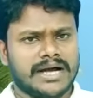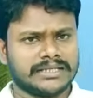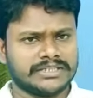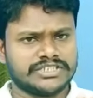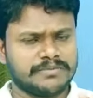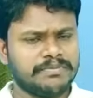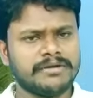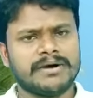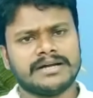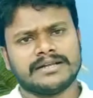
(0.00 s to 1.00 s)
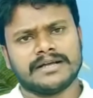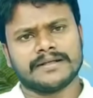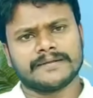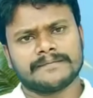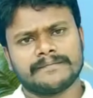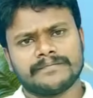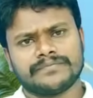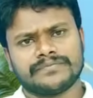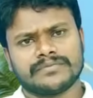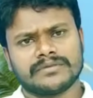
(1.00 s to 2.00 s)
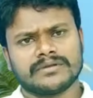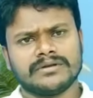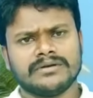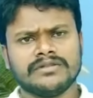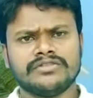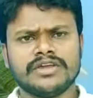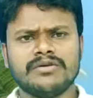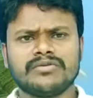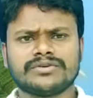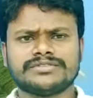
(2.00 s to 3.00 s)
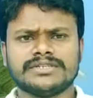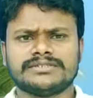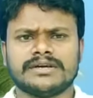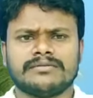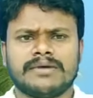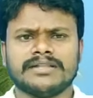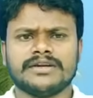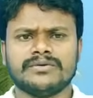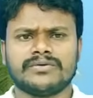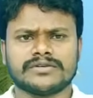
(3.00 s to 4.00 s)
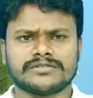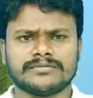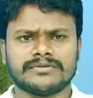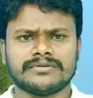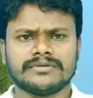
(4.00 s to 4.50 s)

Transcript: అతను చెప్పిన మాట నేను దేవుడి కోసం చేశాను మా దేవుడి కోసము